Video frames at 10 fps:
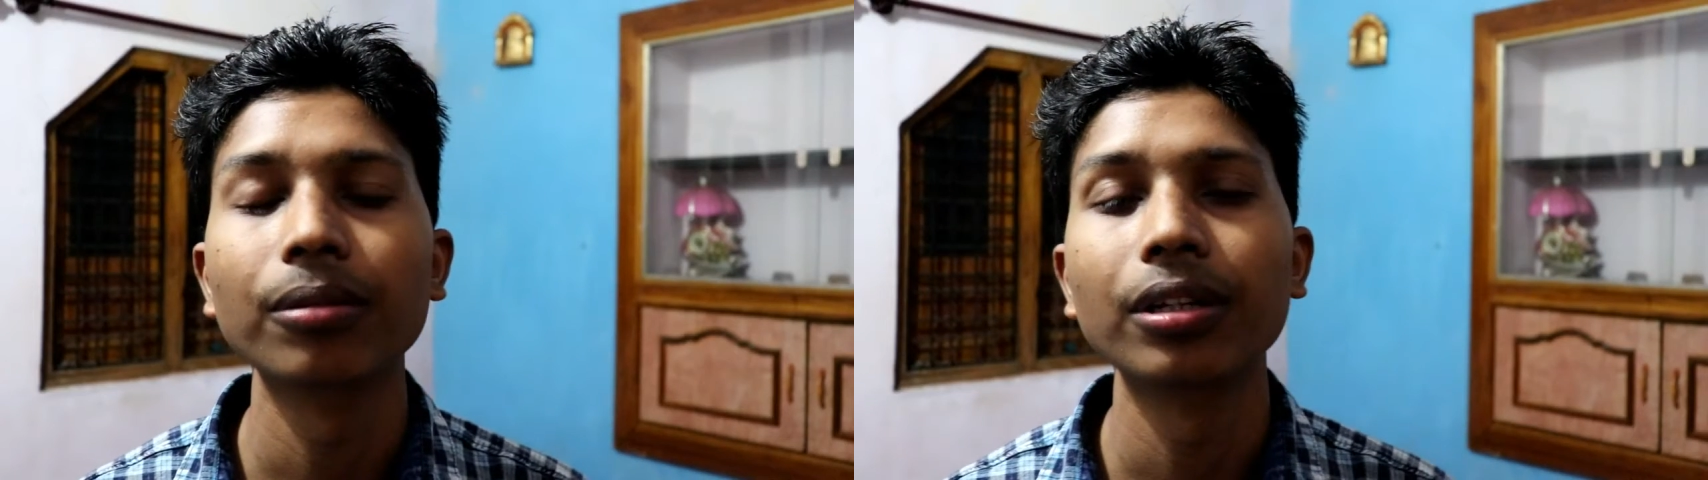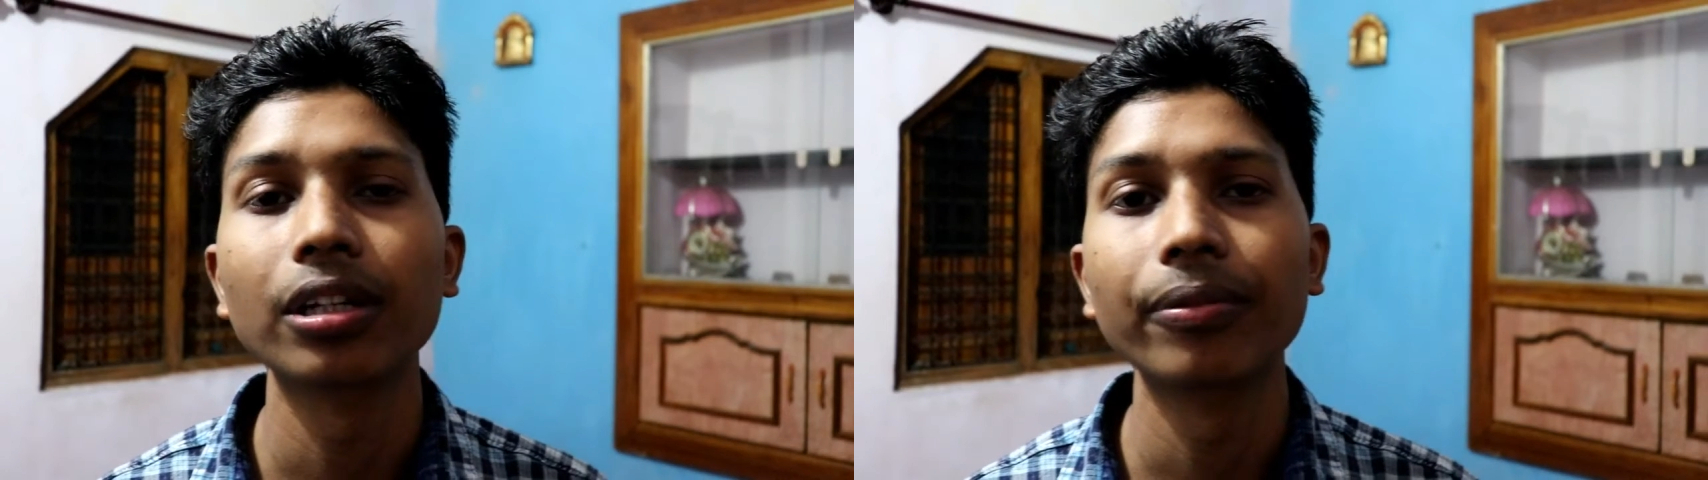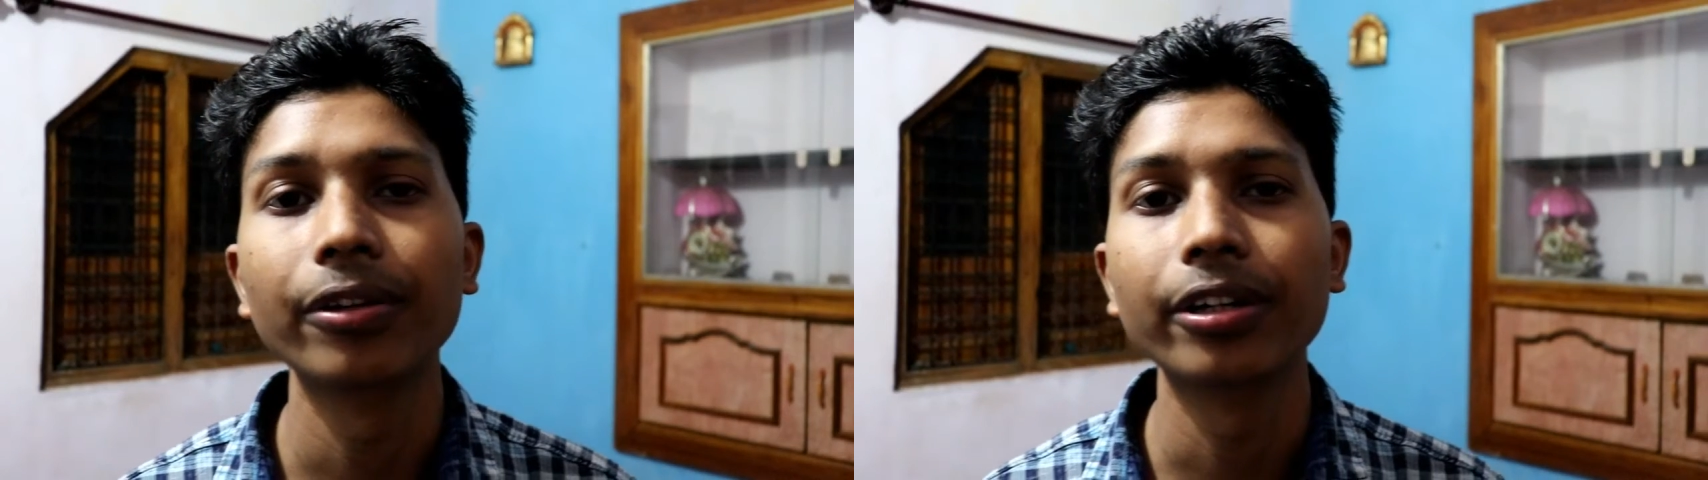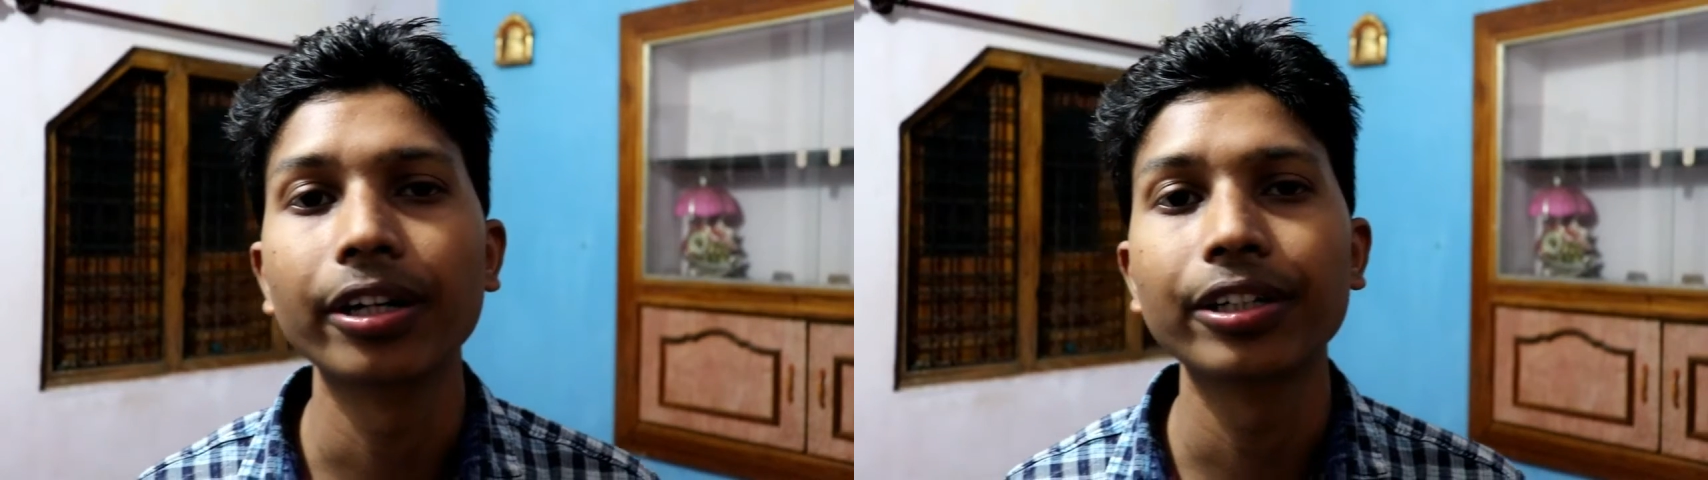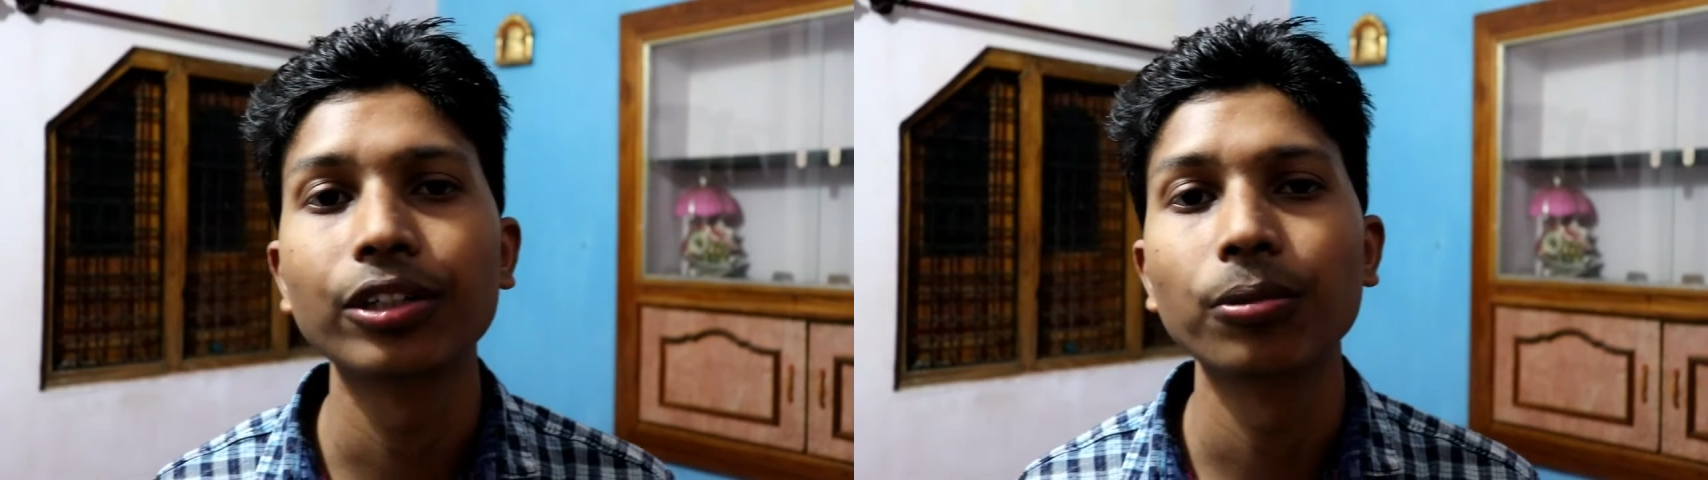थंबनेल काफ़ी
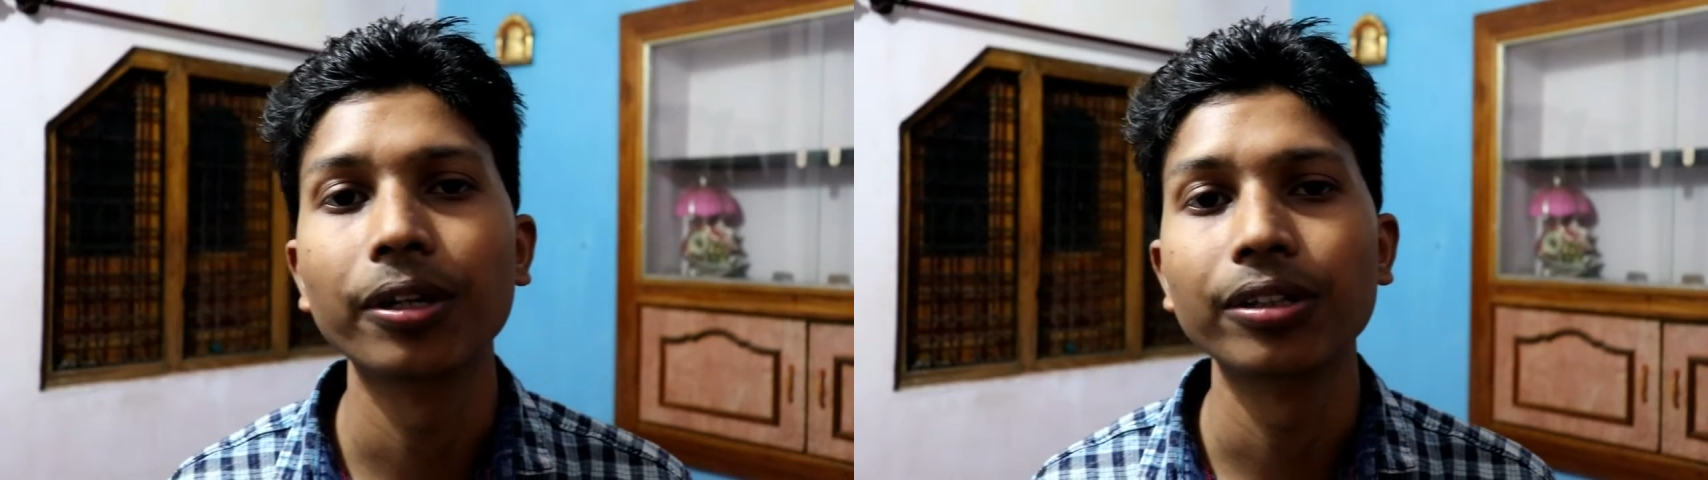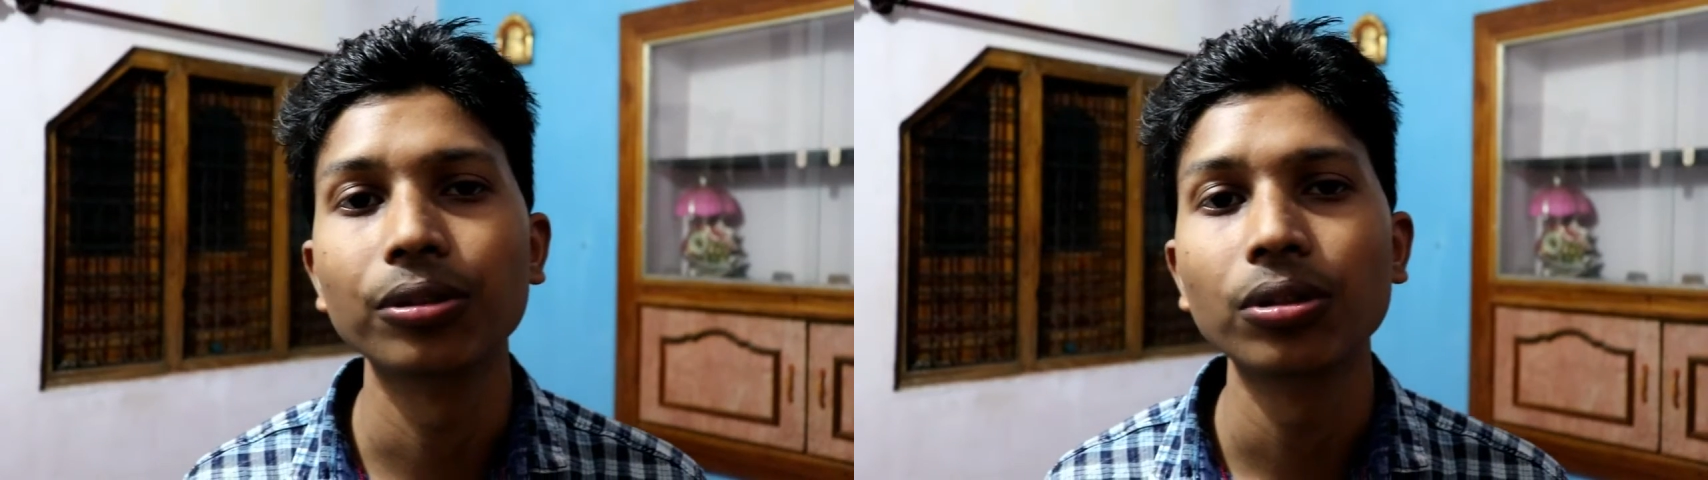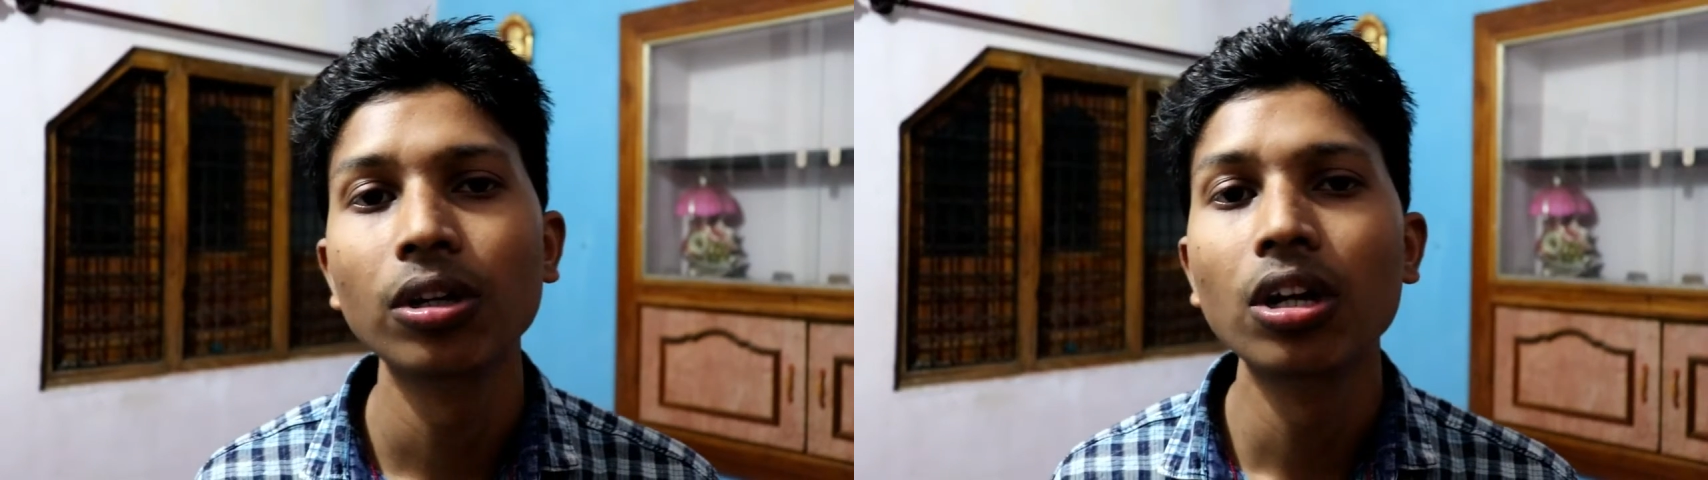अट्रैक्टिव बनाते हो